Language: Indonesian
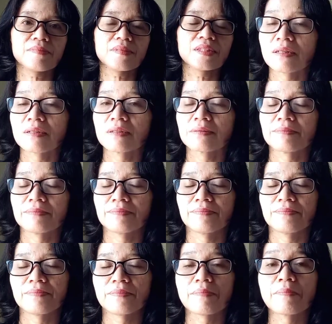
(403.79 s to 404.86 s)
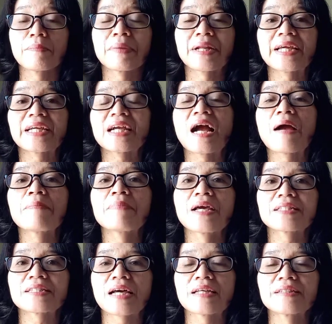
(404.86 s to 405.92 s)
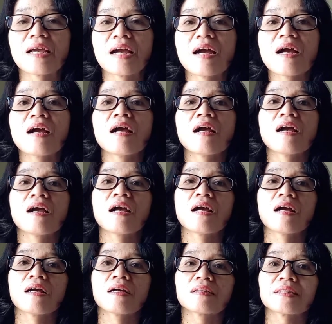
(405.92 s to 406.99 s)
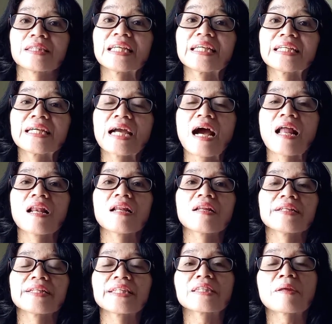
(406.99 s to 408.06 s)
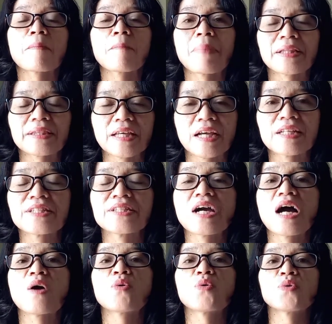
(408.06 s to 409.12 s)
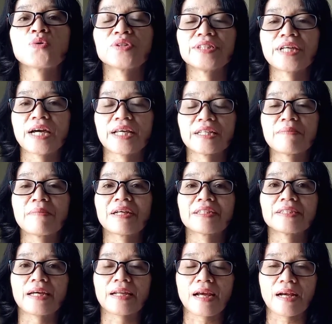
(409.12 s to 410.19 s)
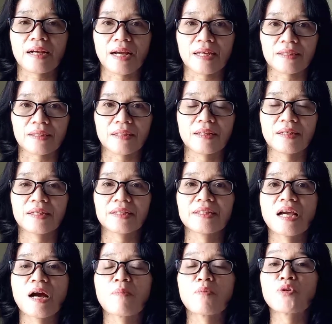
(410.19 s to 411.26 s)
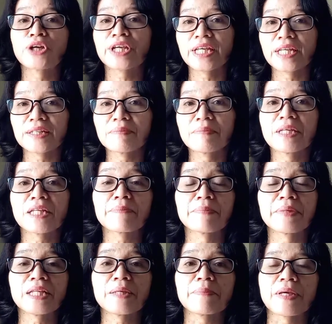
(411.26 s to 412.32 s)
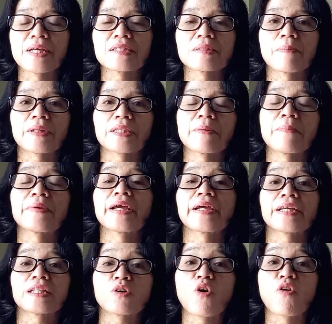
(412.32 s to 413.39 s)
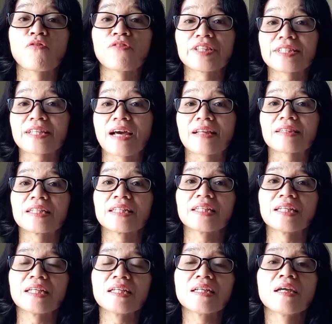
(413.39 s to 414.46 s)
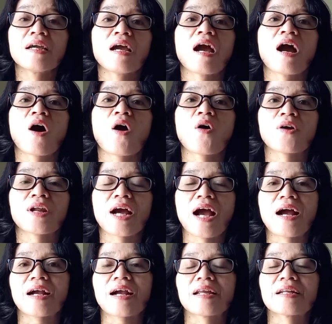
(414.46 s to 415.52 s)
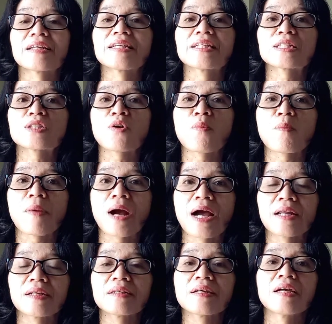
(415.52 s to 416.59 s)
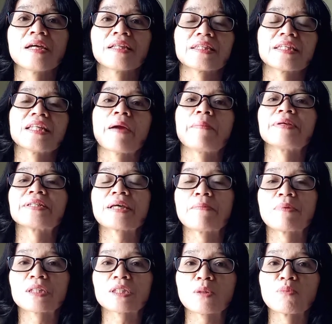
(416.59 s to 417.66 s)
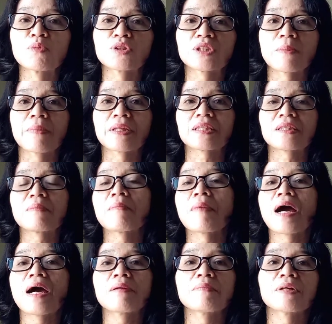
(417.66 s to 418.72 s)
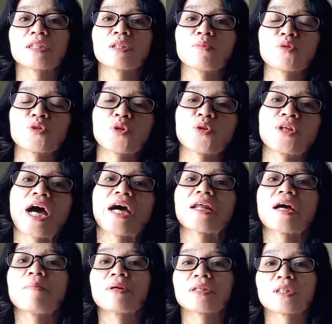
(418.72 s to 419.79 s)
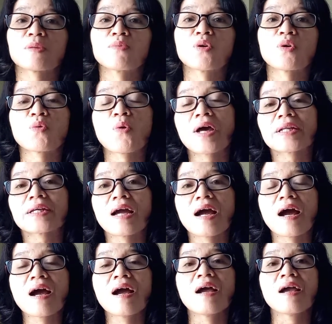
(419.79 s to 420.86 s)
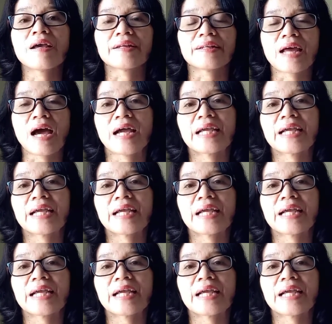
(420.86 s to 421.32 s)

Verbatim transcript: Nah, mereka biasanya tinggal di tempat yang jauh dari masyarakat ya mungkin mirip-mirip ya seperti penyakit COVID saat ini, orang akan isoman, tidak bisa bertemu teman-teman, bertemu saudara, bertemu keluarga. Nah,